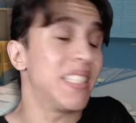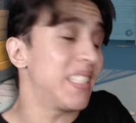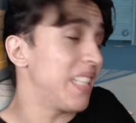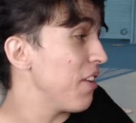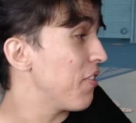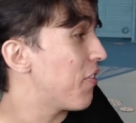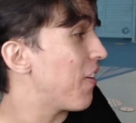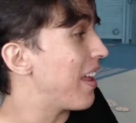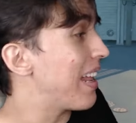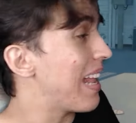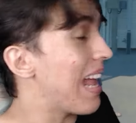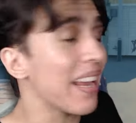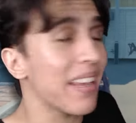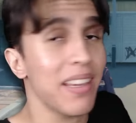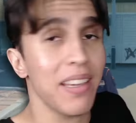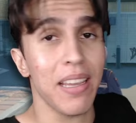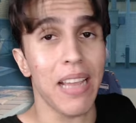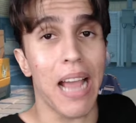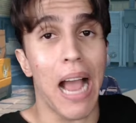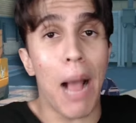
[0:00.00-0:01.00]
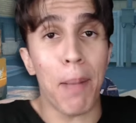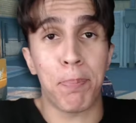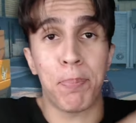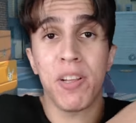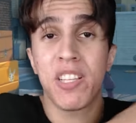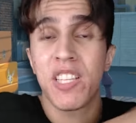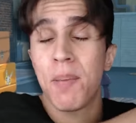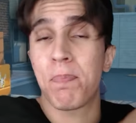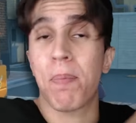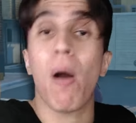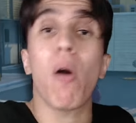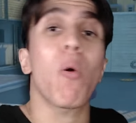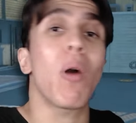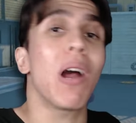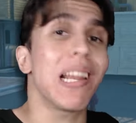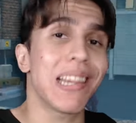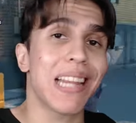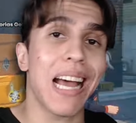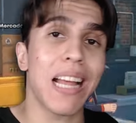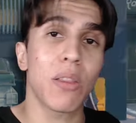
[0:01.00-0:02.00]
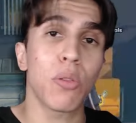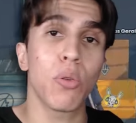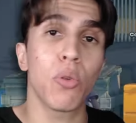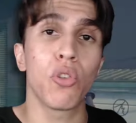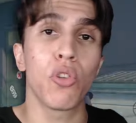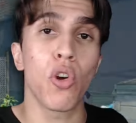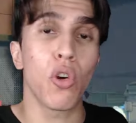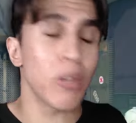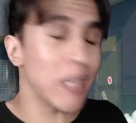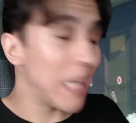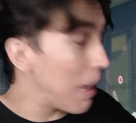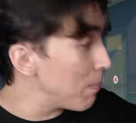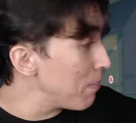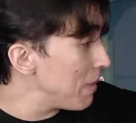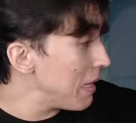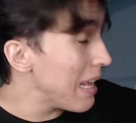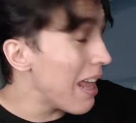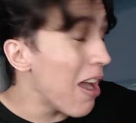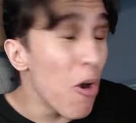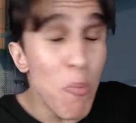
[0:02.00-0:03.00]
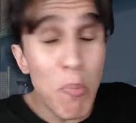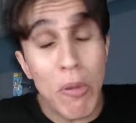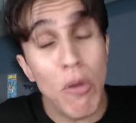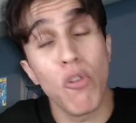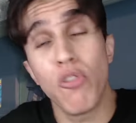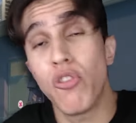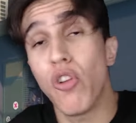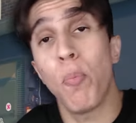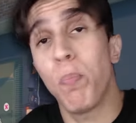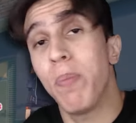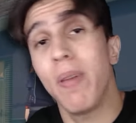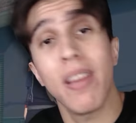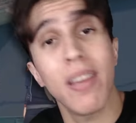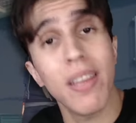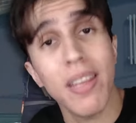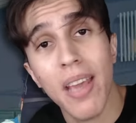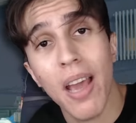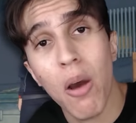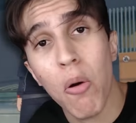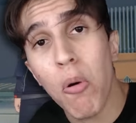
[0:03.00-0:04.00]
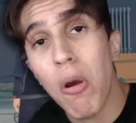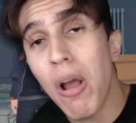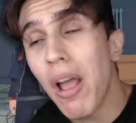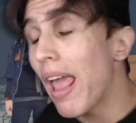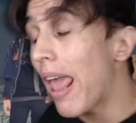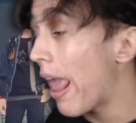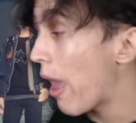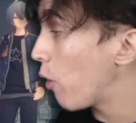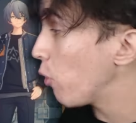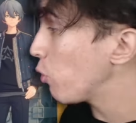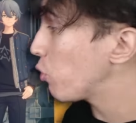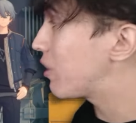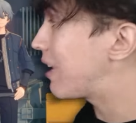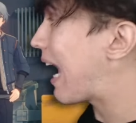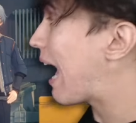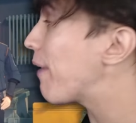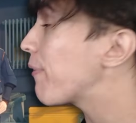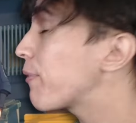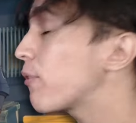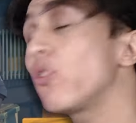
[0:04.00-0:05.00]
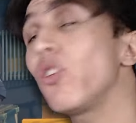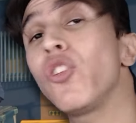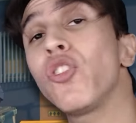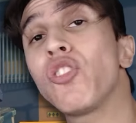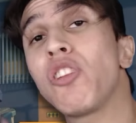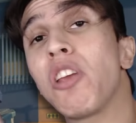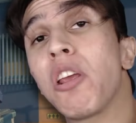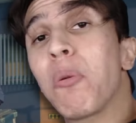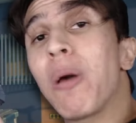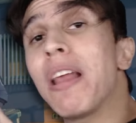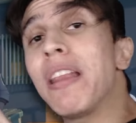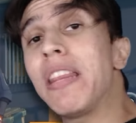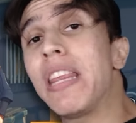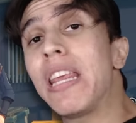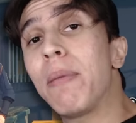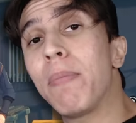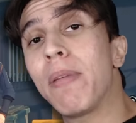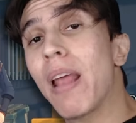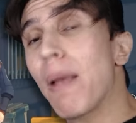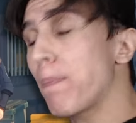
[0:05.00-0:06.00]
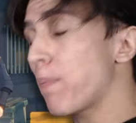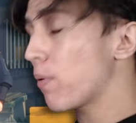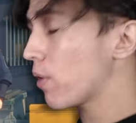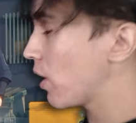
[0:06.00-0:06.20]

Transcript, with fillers: E sem falar que a principal qualidade do jogo, na minha humilde opinião, é os gráficos estilo anime, né?